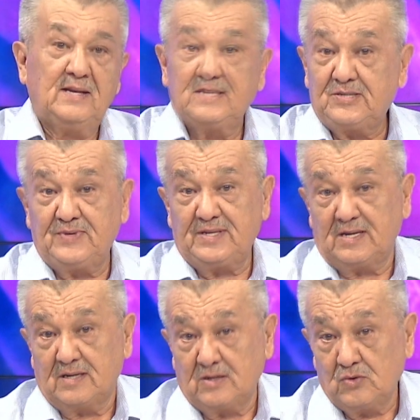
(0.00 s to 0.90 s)

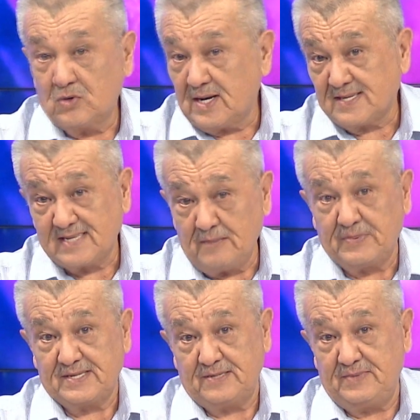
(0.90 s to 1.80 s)
Действительно, указ сам
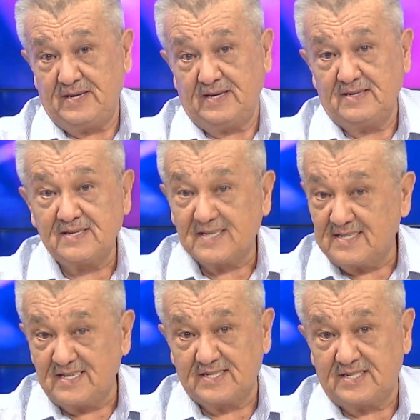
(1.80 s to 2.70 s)
по себе не
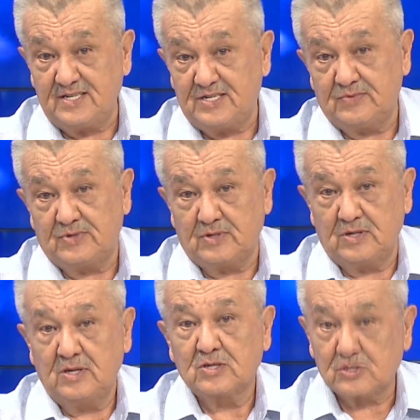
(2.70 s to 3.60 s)
содержит ничего
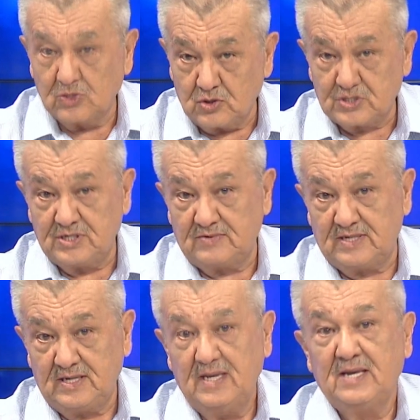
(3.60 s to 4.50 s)

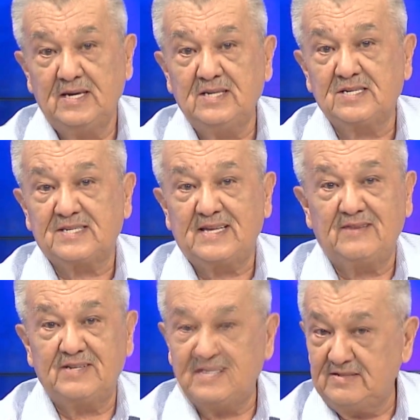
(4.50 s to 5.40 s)
сложного и не
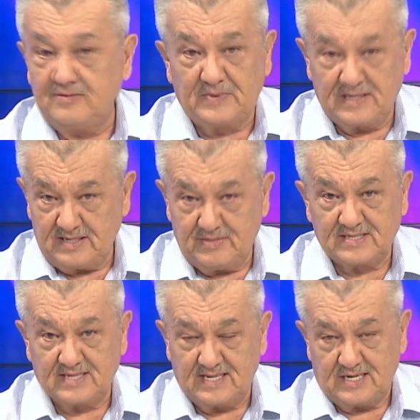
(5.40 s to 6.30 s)
ставит невыполнимых
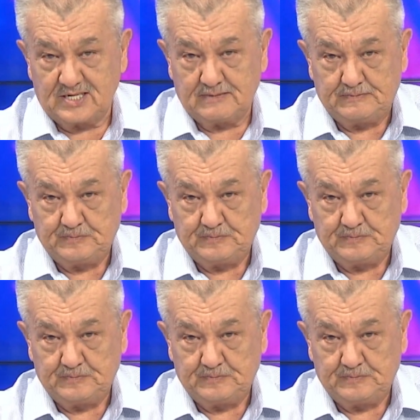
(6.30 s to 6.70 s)
задач.